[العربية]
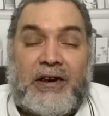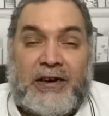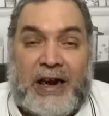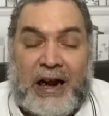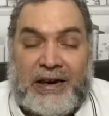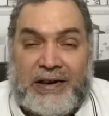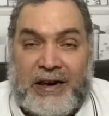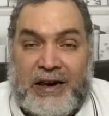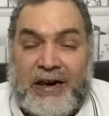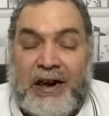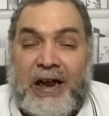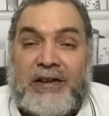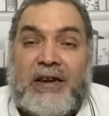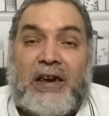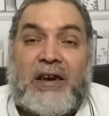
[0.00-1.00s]
يعني
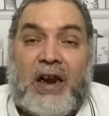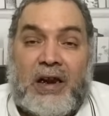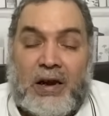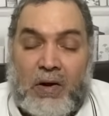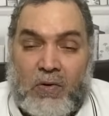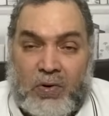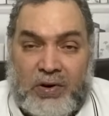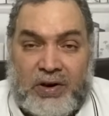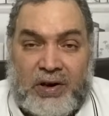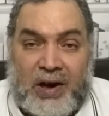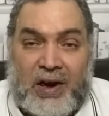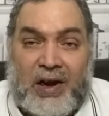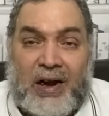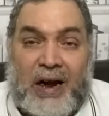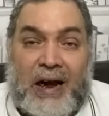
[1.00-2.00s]
الأدلة
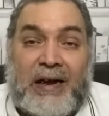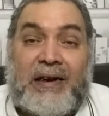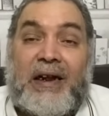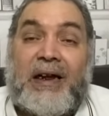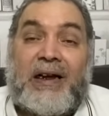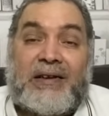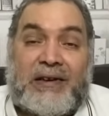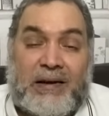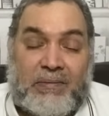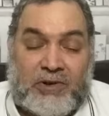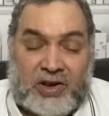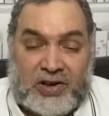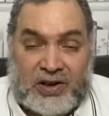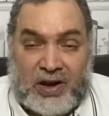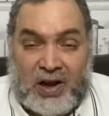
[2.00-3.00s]
القوية على هزيمة
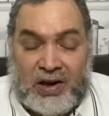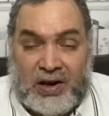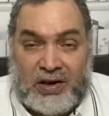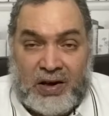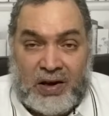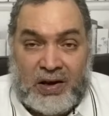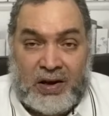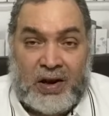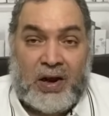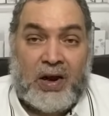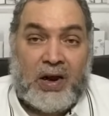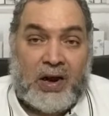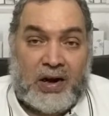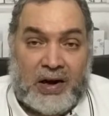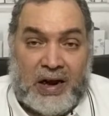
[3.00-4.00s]
الصهاينة
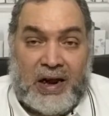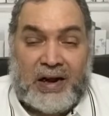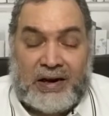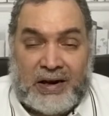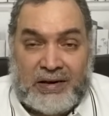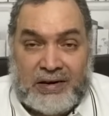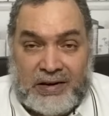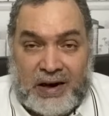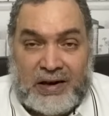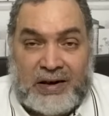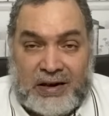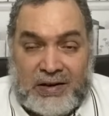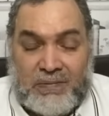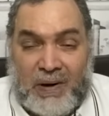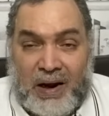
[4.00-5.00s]
لكن
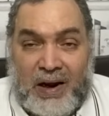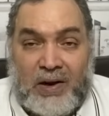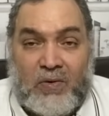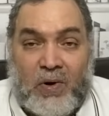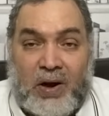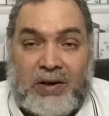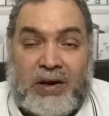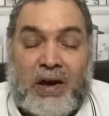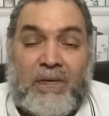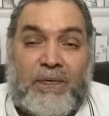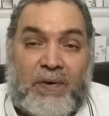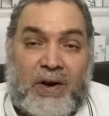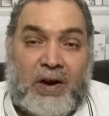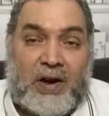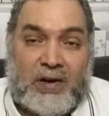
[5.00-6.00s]
ركز معايا الوقت
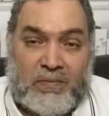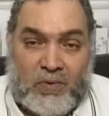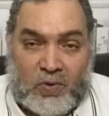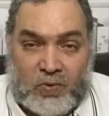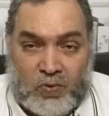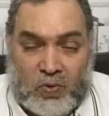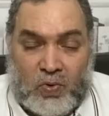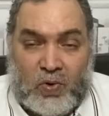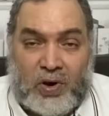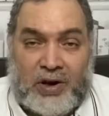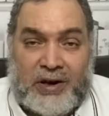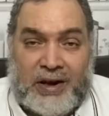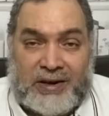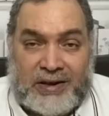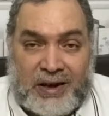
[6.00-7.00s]
في الموضوع
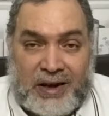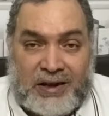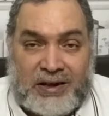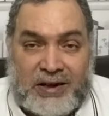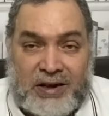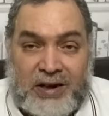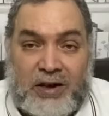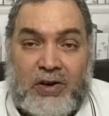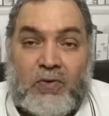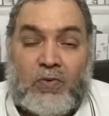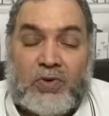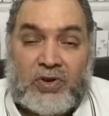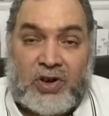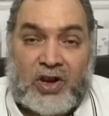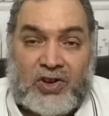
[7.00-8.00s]
الأساسي
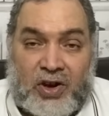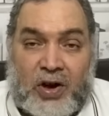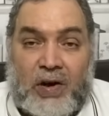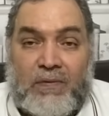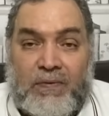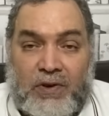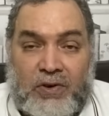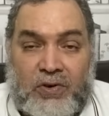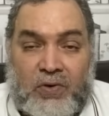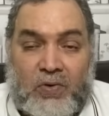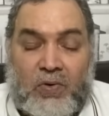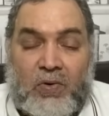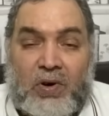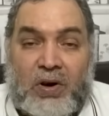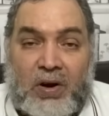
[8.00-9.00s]
وانتظر
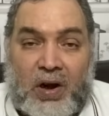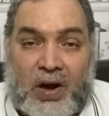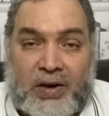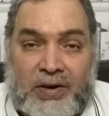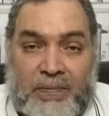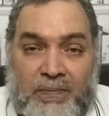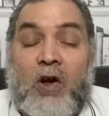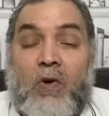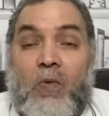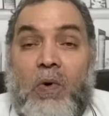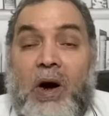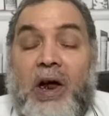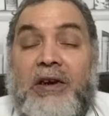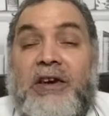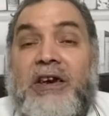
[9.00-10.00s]
الفيديو القادم
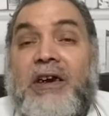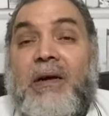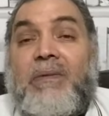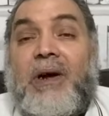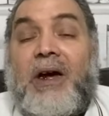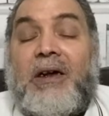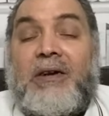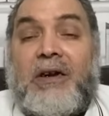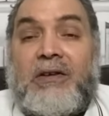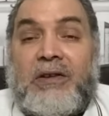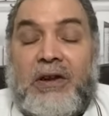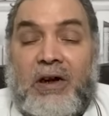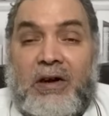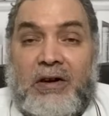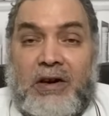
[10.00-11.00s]
وخلينا بقى
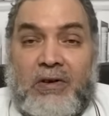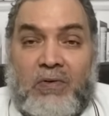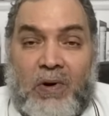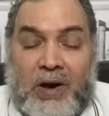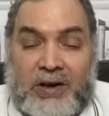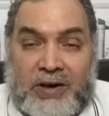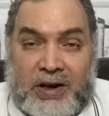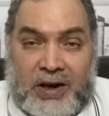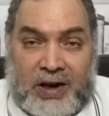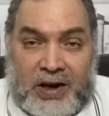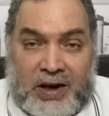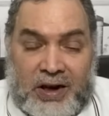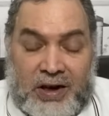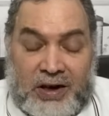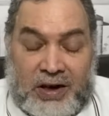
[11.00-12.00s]
ننتقل الوقت
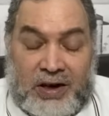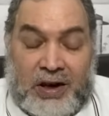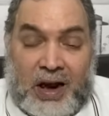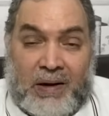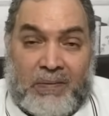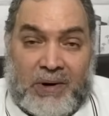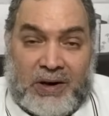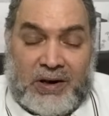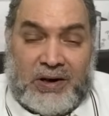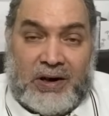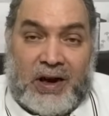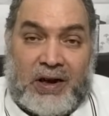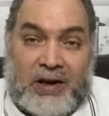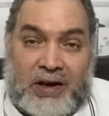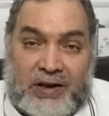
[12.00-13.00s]
إيه
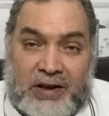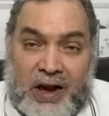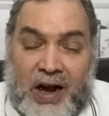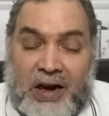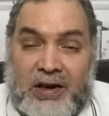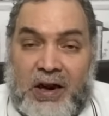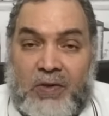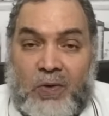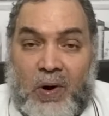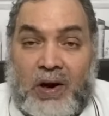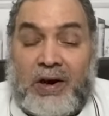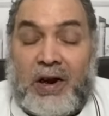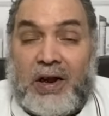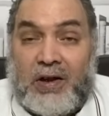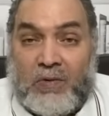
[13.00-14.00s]
للعملية اللي تحدثوا
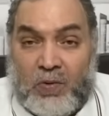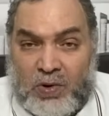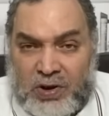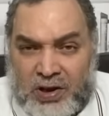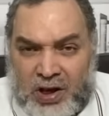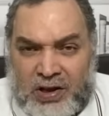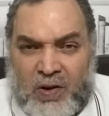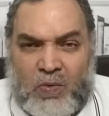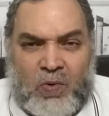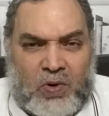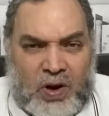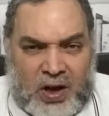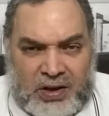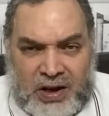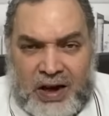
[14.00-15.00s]
عنها
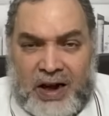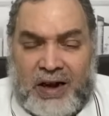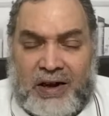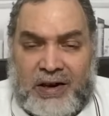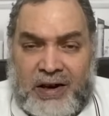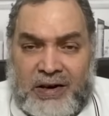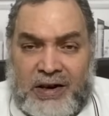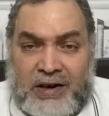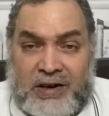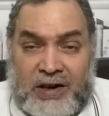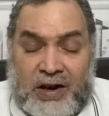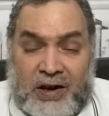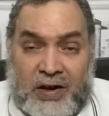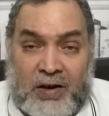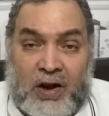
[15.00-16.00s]
والتطورات
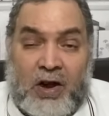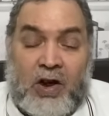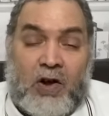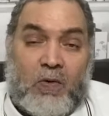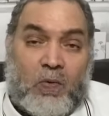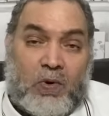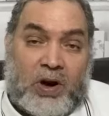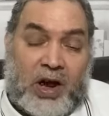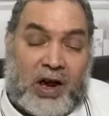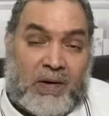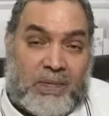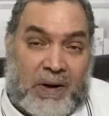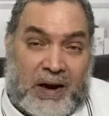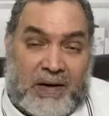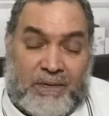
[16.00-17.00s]
الأخرانية
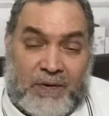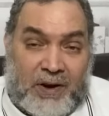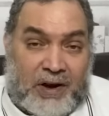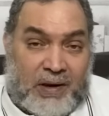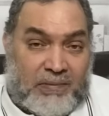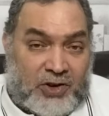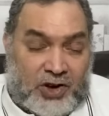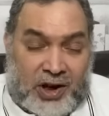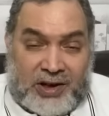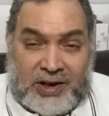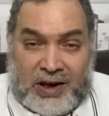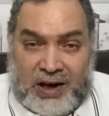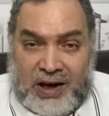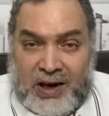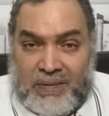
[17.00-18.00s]
والحرب على فكرة مش
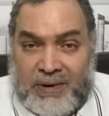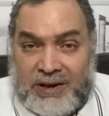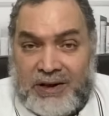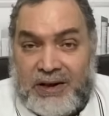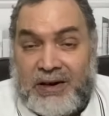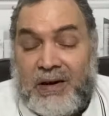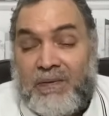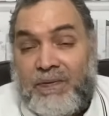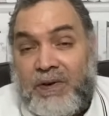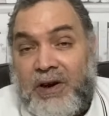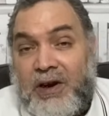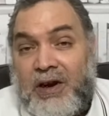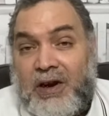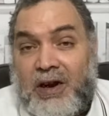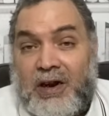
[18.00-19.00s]
عسكرية بس ده
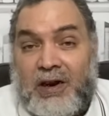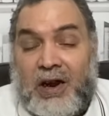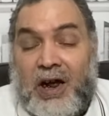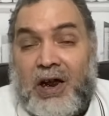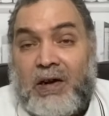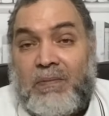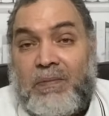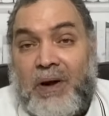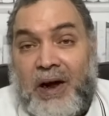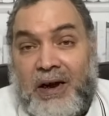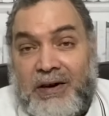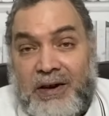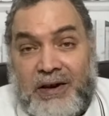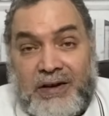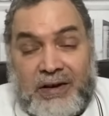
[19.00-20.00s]
في الحرب
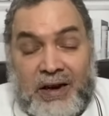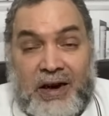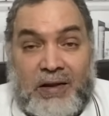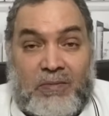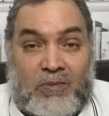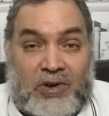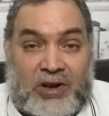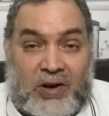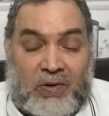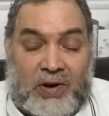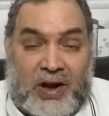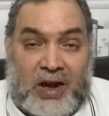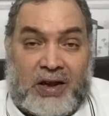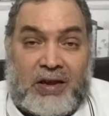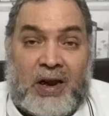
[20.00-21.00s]
على ثلاث
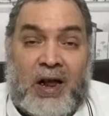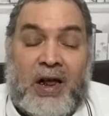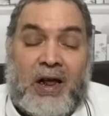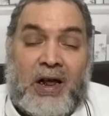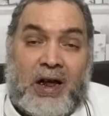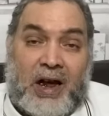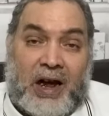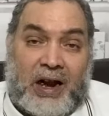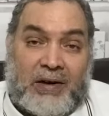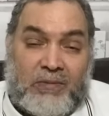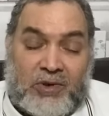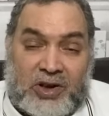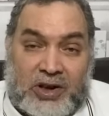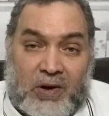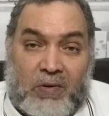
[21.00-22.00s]
مستويات على
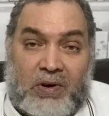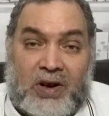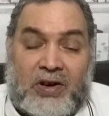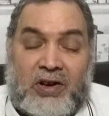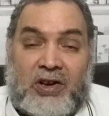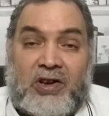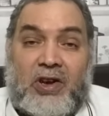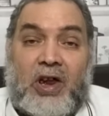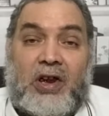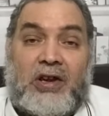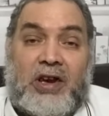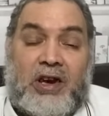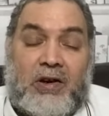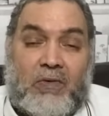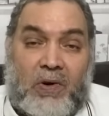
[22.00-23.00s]
المستوى
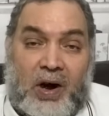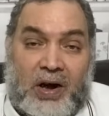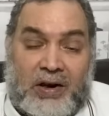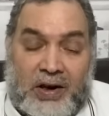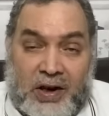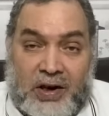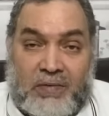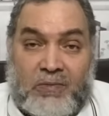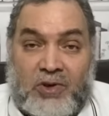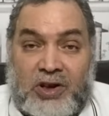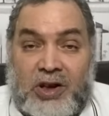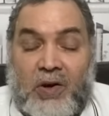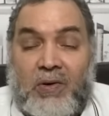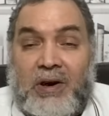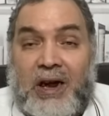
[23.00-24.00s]
الاقتصادي وعلى
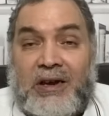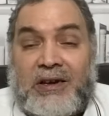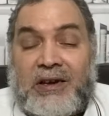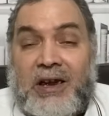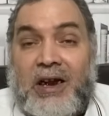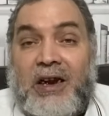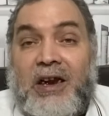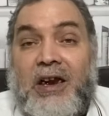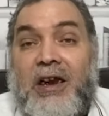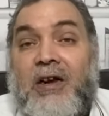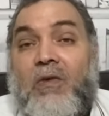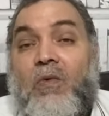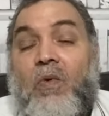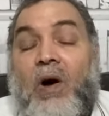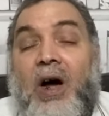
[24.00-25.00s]
المستوى
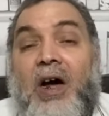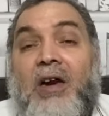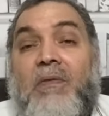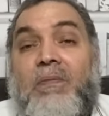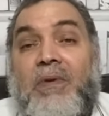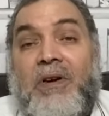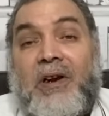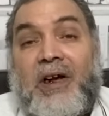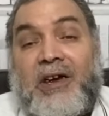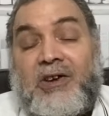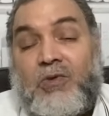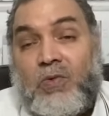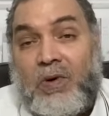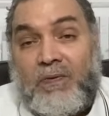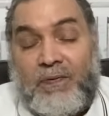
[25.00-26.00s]
العسكري وحرب
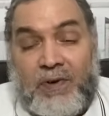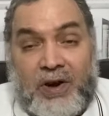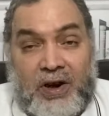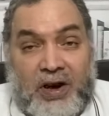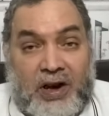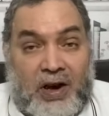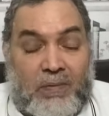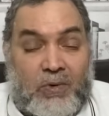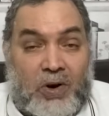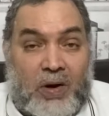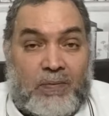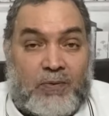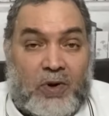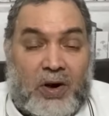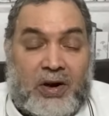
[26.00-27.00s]
الغزو الفكري يا أبو
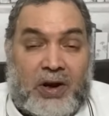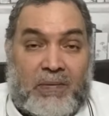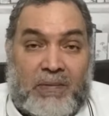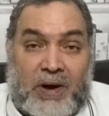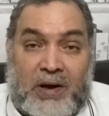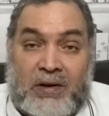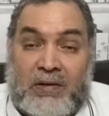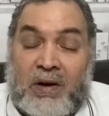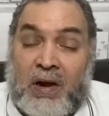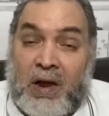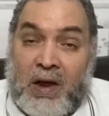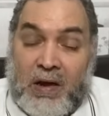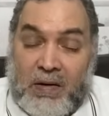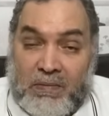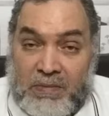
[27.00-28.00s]
الأبطال كمان
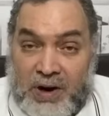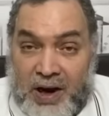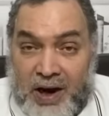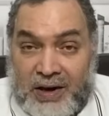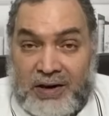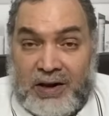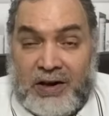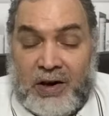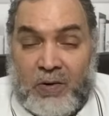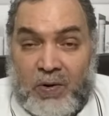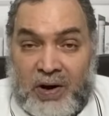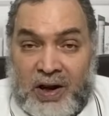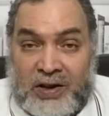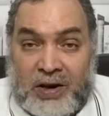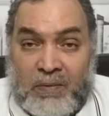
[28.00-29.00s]
بيهدد
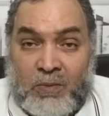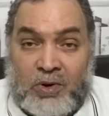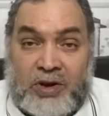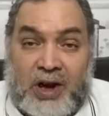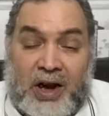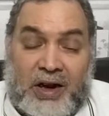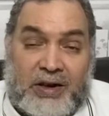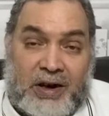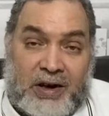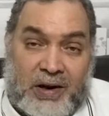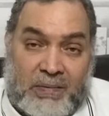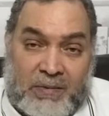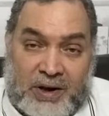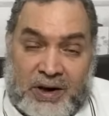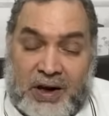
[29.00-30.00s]
الولايات المتحدة
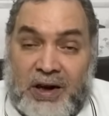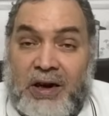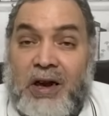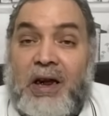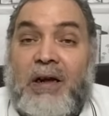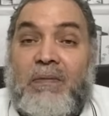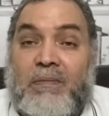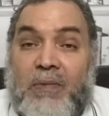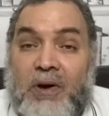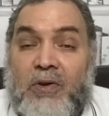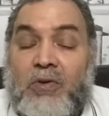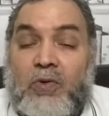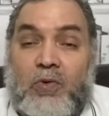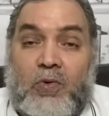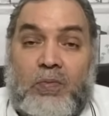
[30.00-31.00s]
الأمريكية
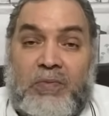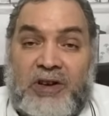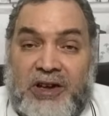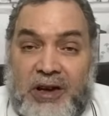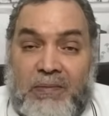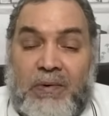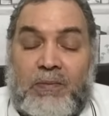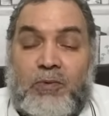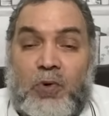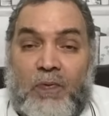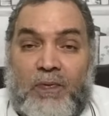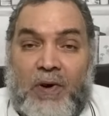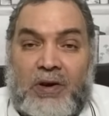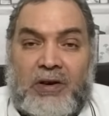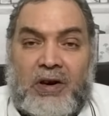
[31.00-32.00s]
برضو بسبب
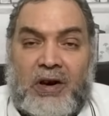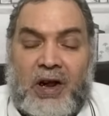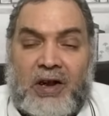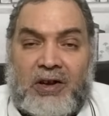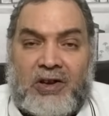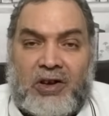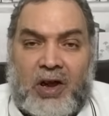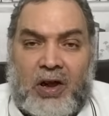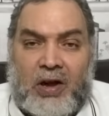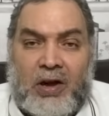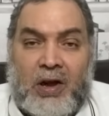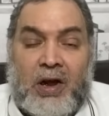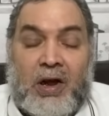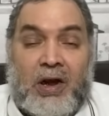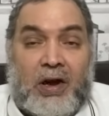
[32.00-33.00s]
طوفان الأقصى
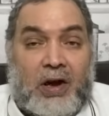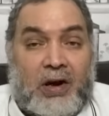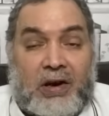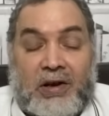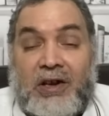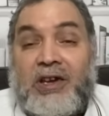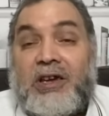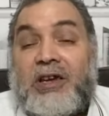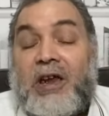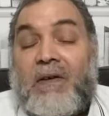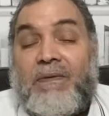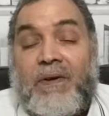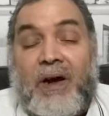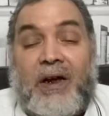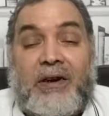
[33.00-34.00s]
القصة
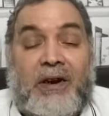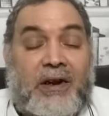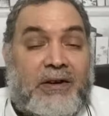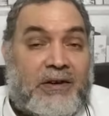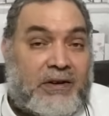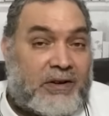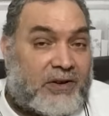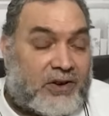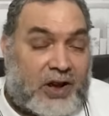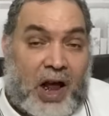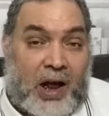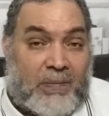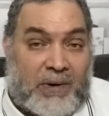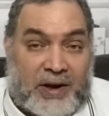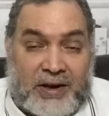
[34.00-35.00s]
فعلا
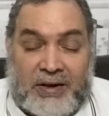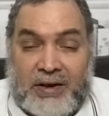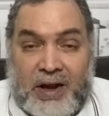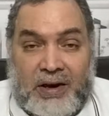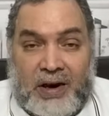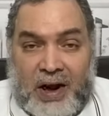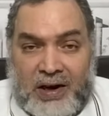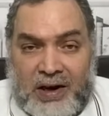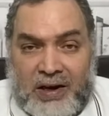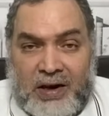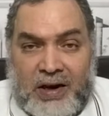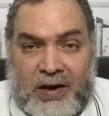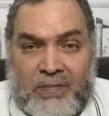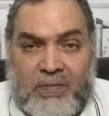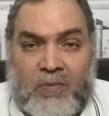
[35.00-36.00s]
صعبة جدا
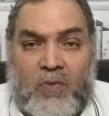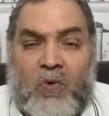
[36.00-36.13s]
عليهم